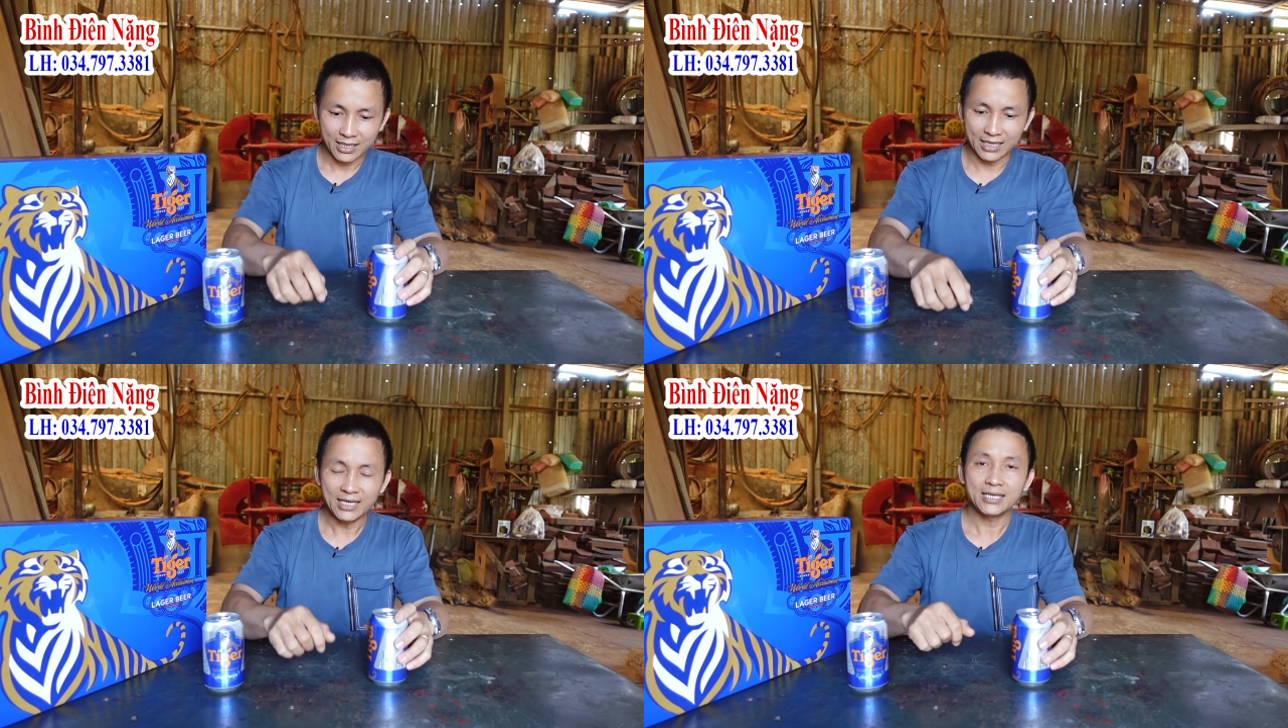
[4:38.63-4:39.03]

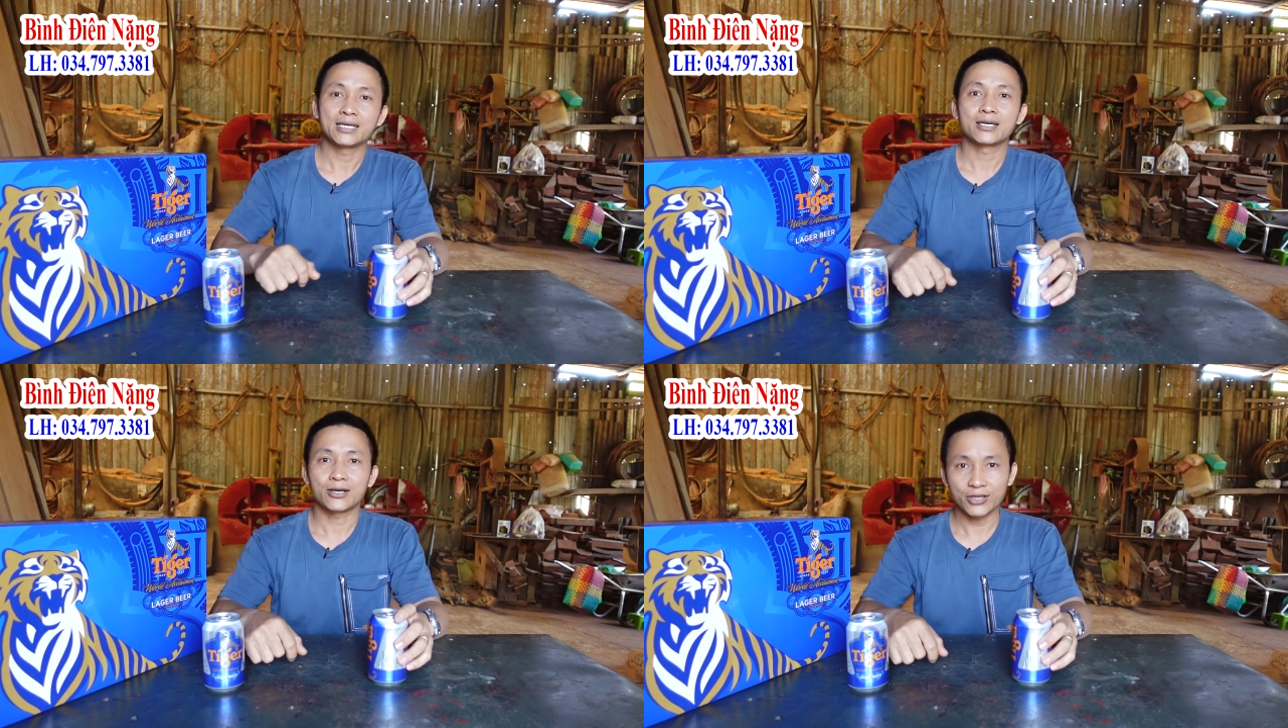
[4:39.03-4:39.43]
ký
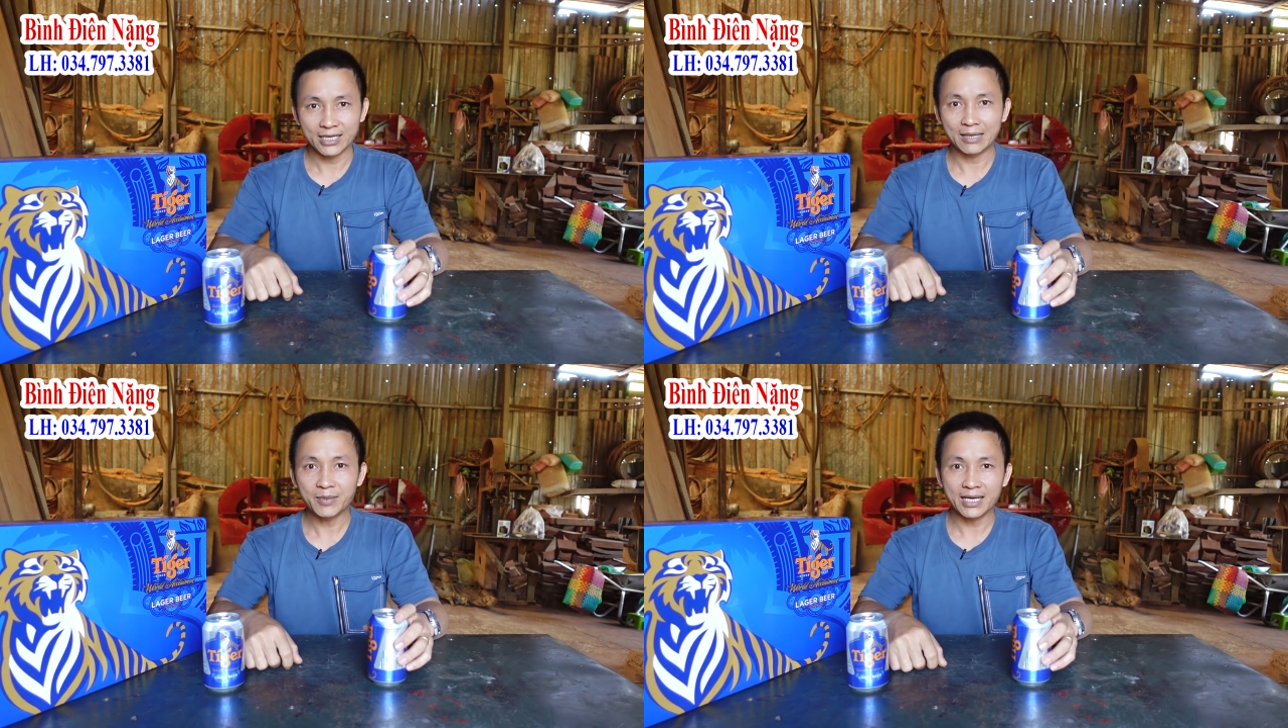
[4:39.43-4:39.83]
có
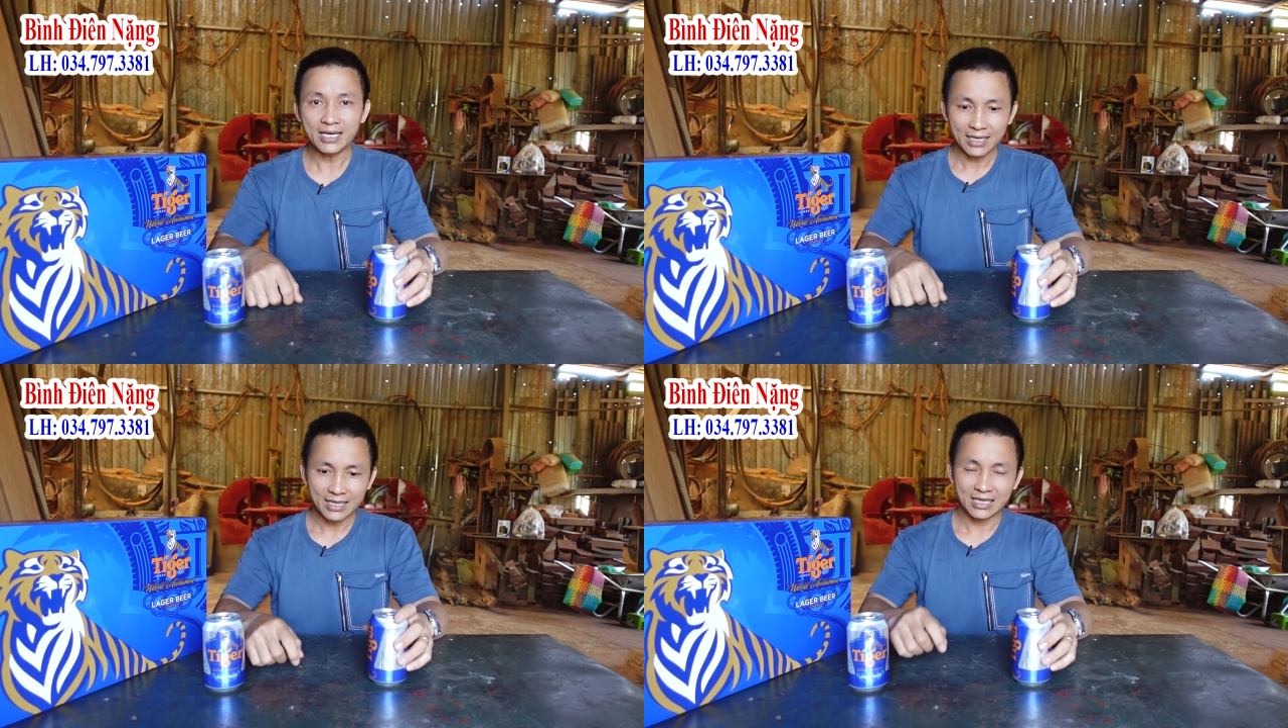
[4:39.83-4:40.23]
thể dám
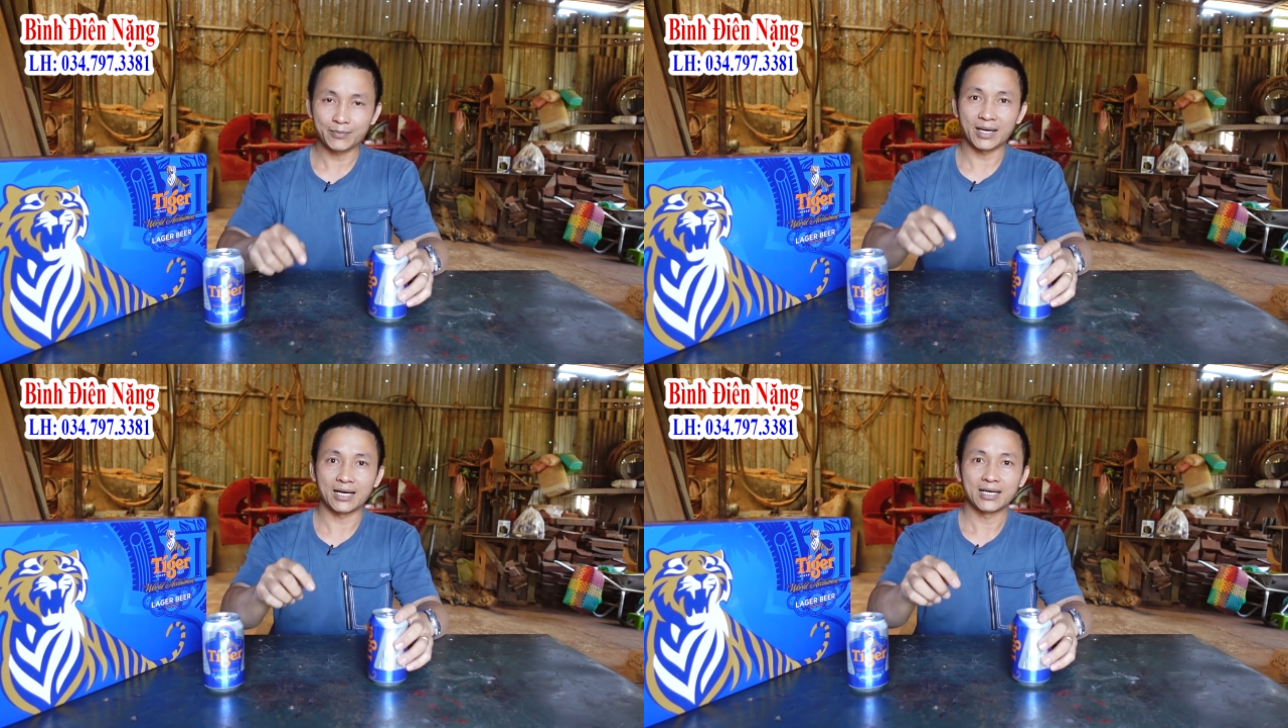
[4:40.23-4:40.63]
ký,
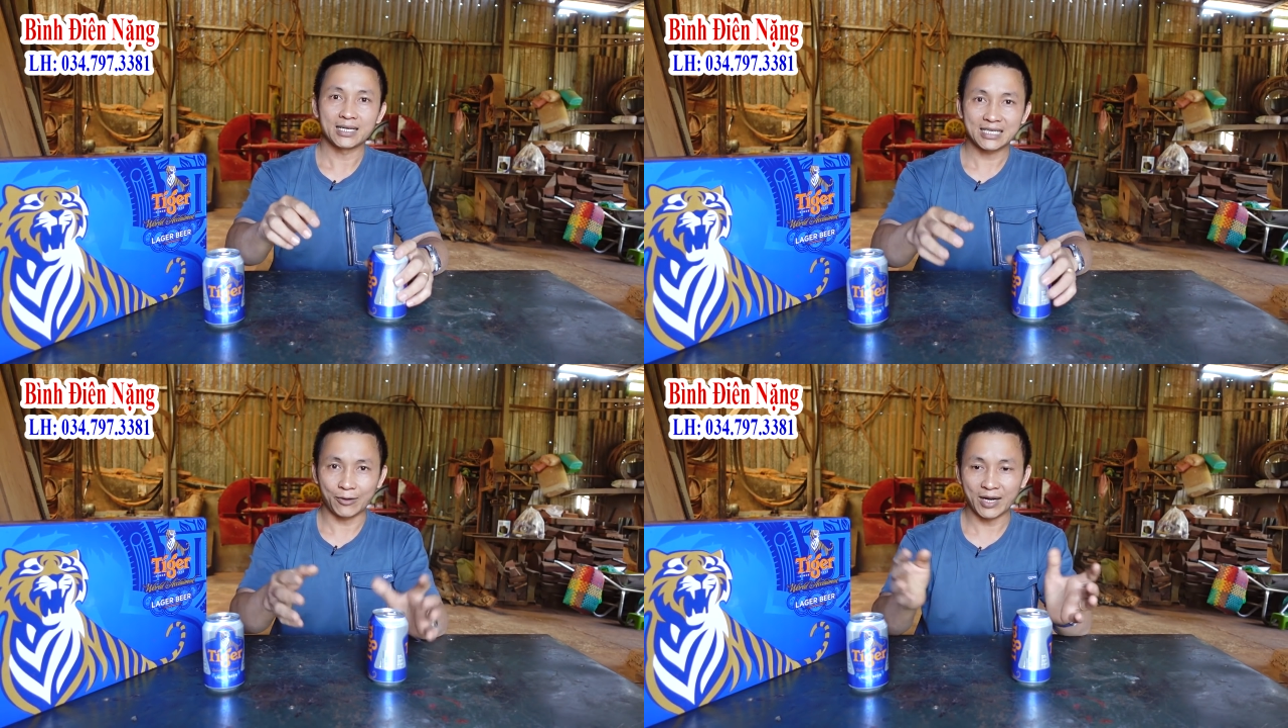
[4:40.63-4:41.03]
nhưng mà
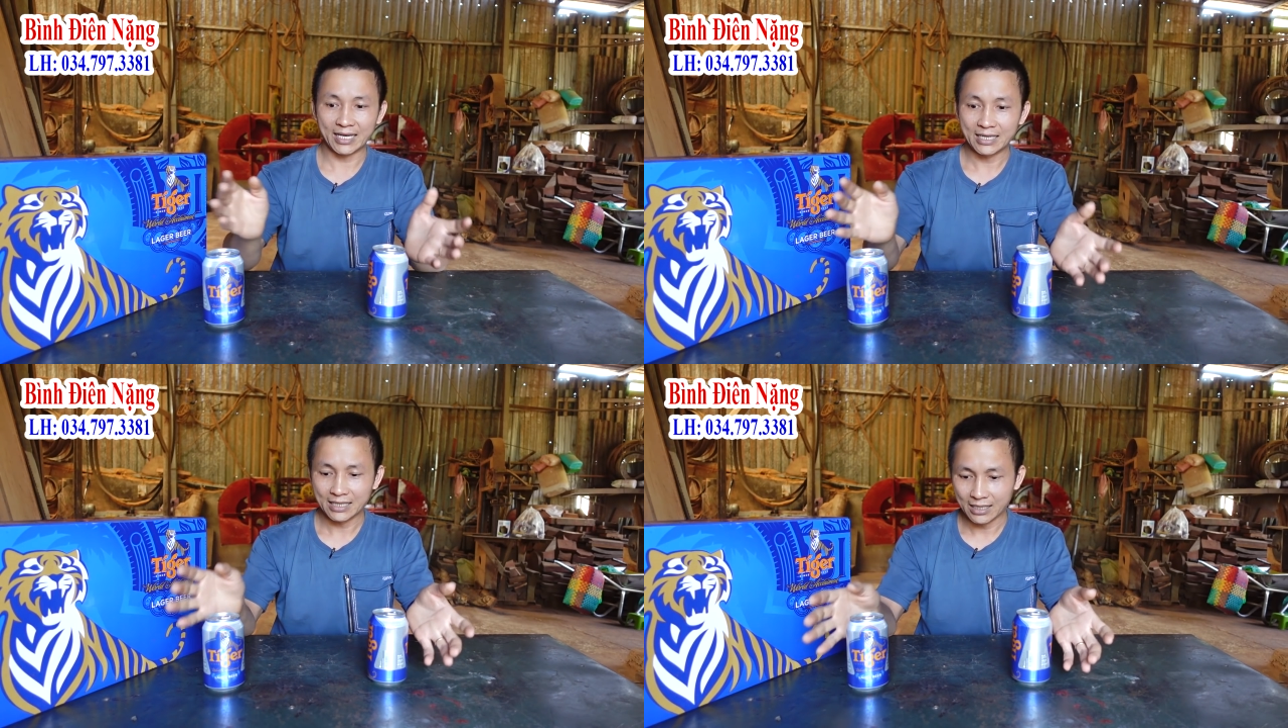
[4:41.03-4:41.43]
sau
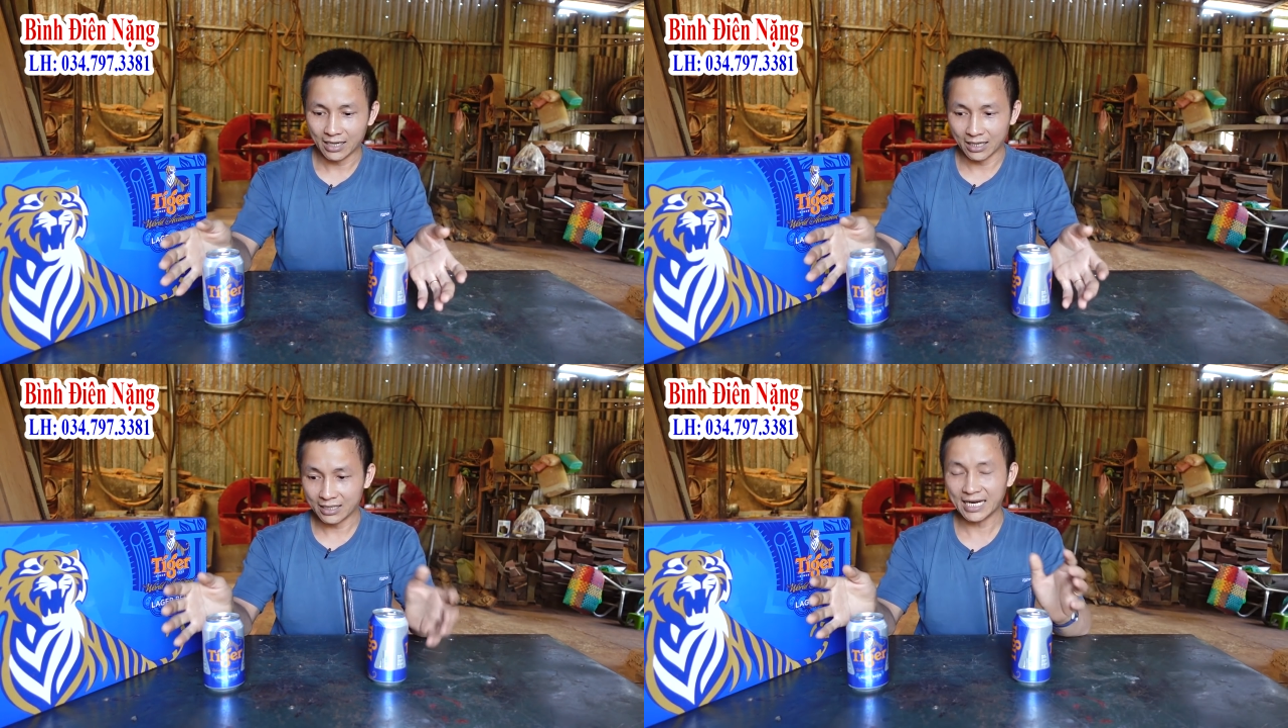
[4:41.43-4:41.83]
này
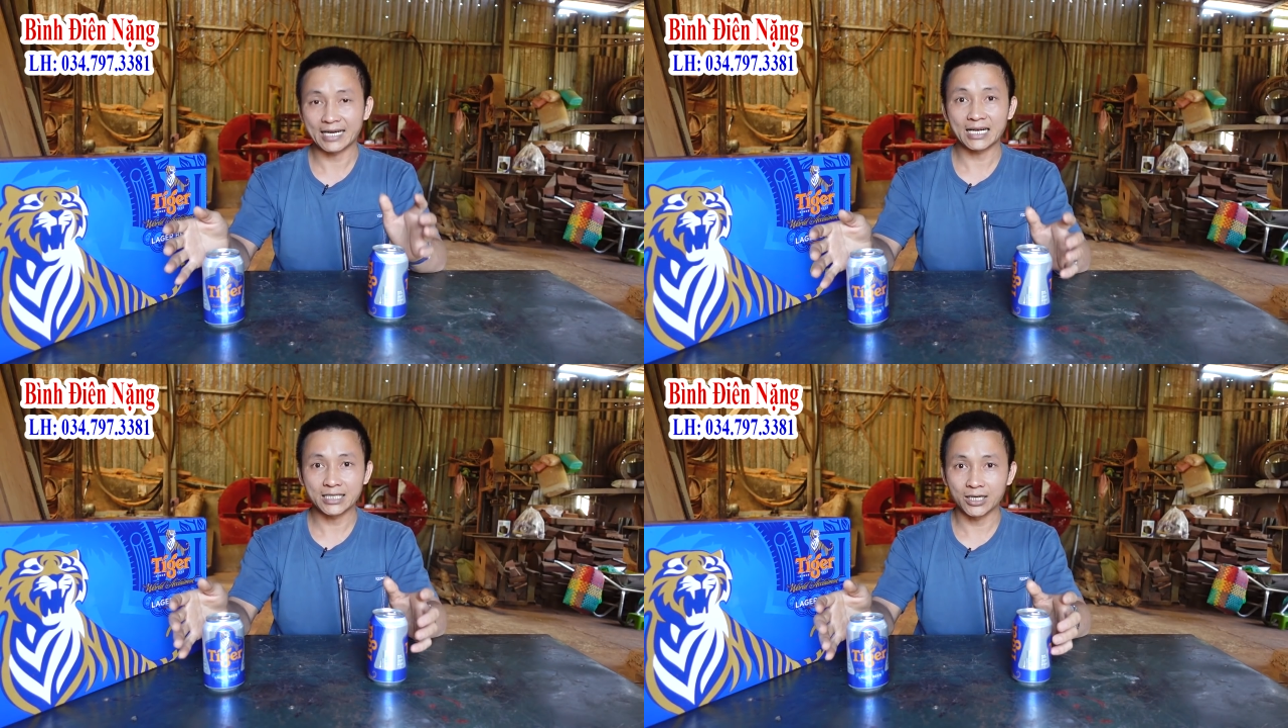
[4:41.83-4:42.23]
lỡ
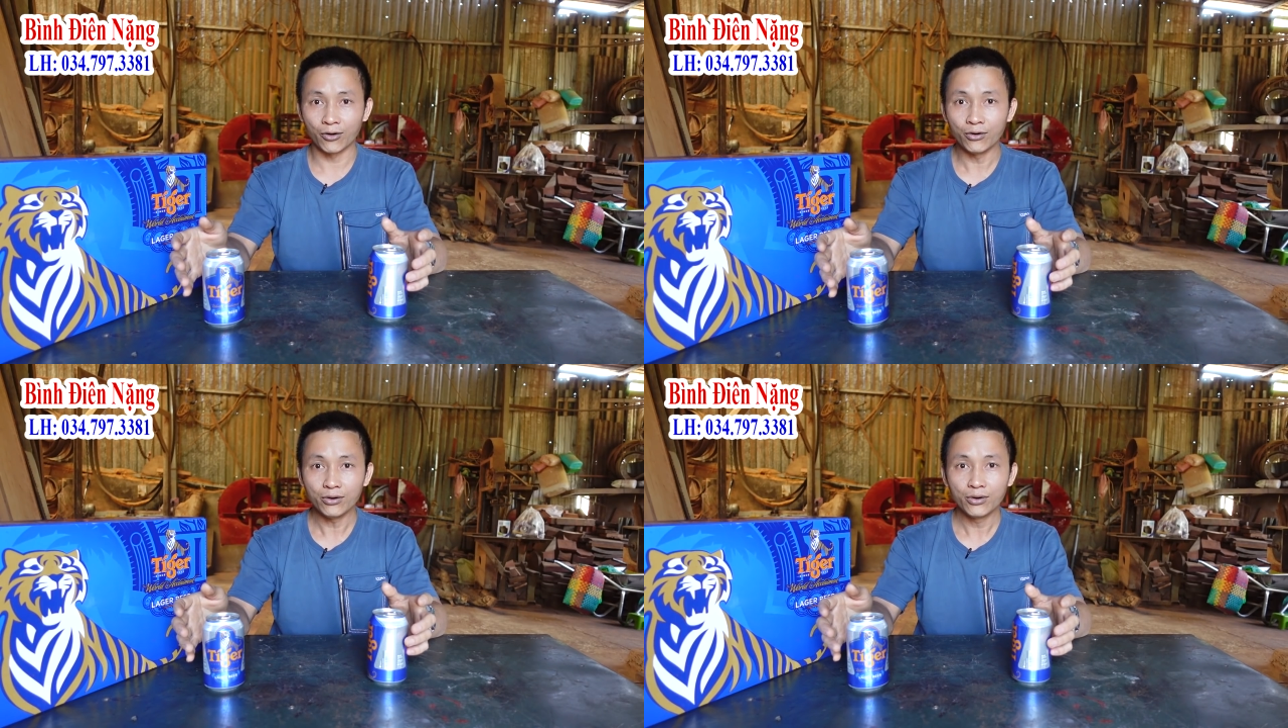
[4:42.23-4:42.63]
xảy ra sự
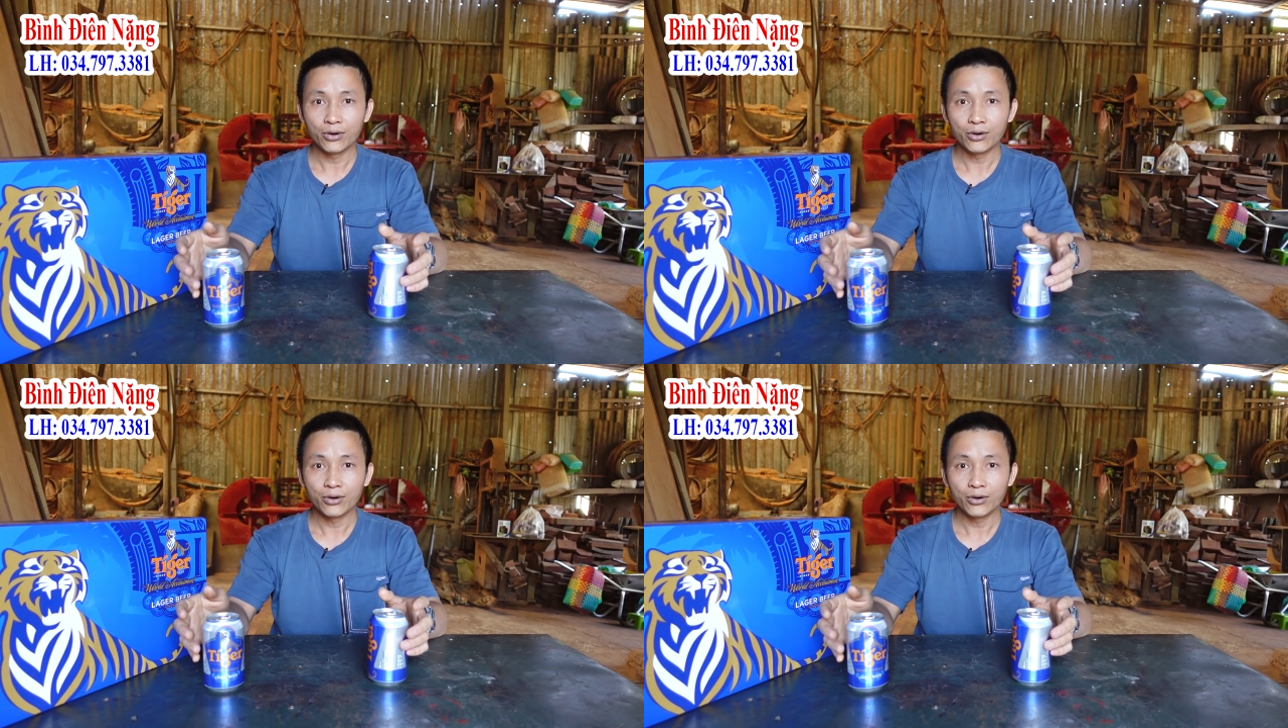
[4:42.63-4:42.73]
cố,